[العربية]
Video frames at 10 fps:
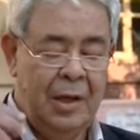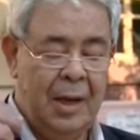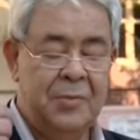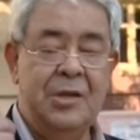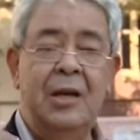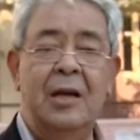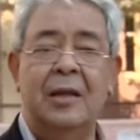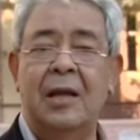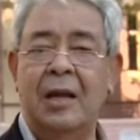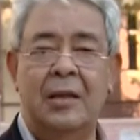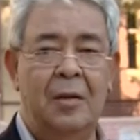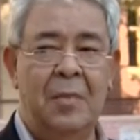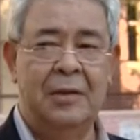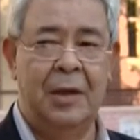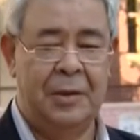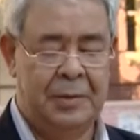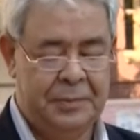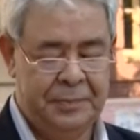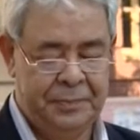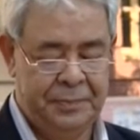يمشين تحت المطر
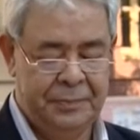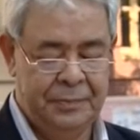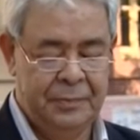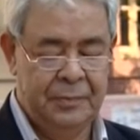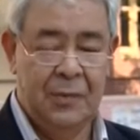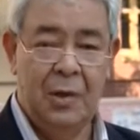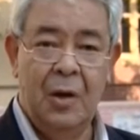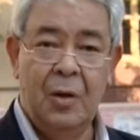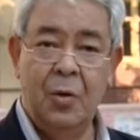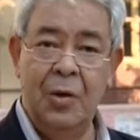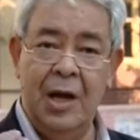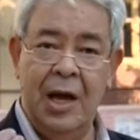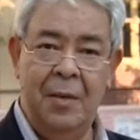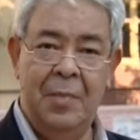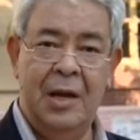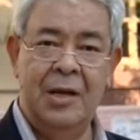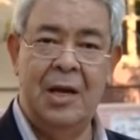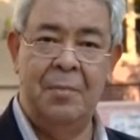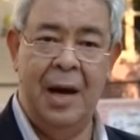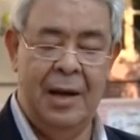كن يحملن
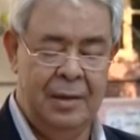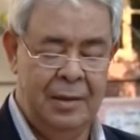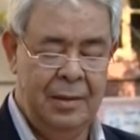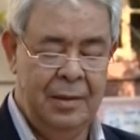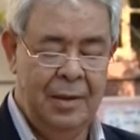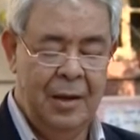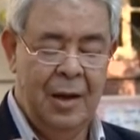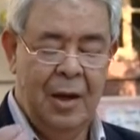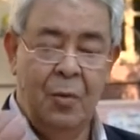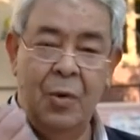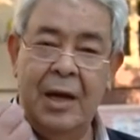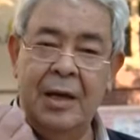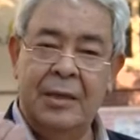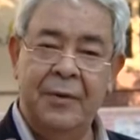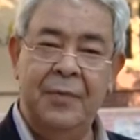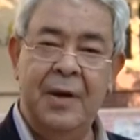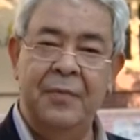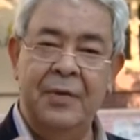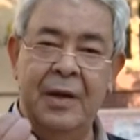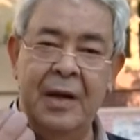شمعا ويهتفن
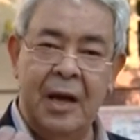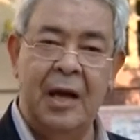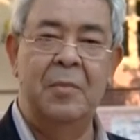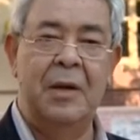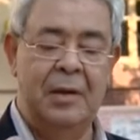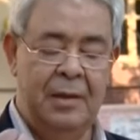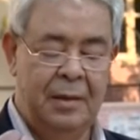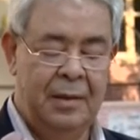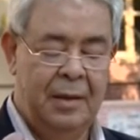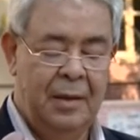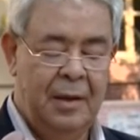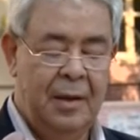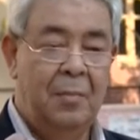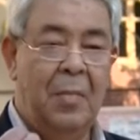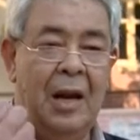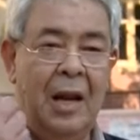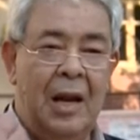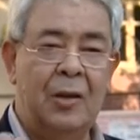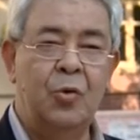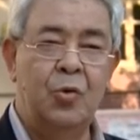في نغم
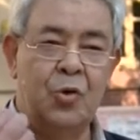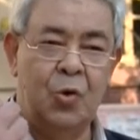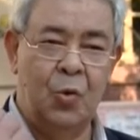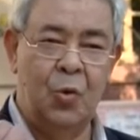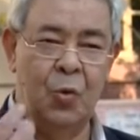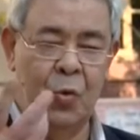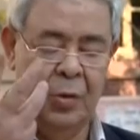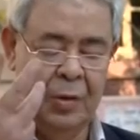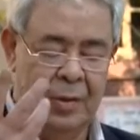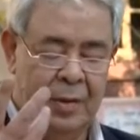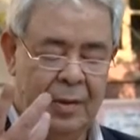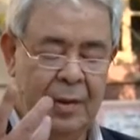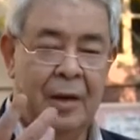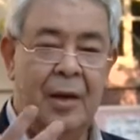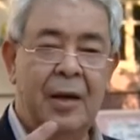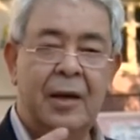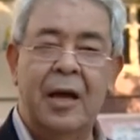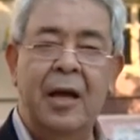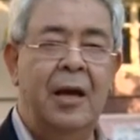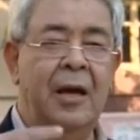بللته الشجون
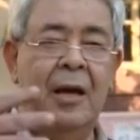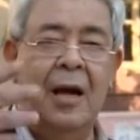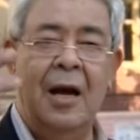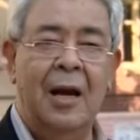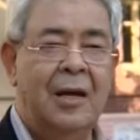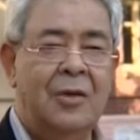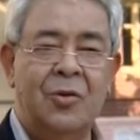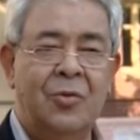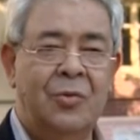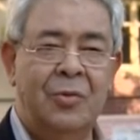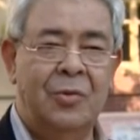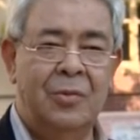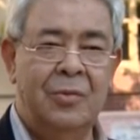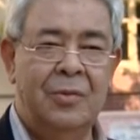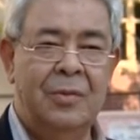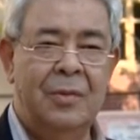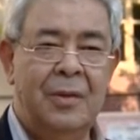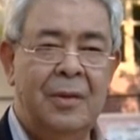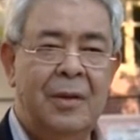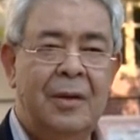كير يا ليسون
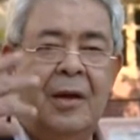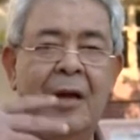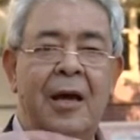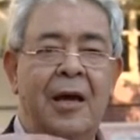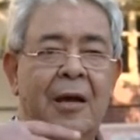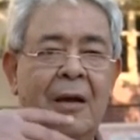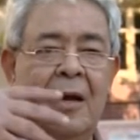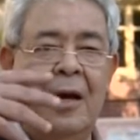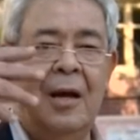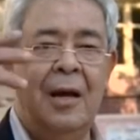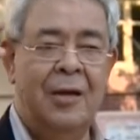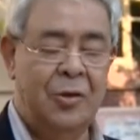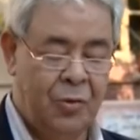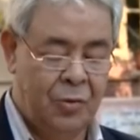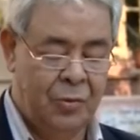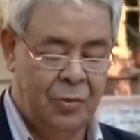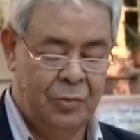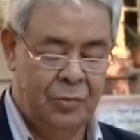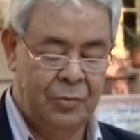كير يا ليسون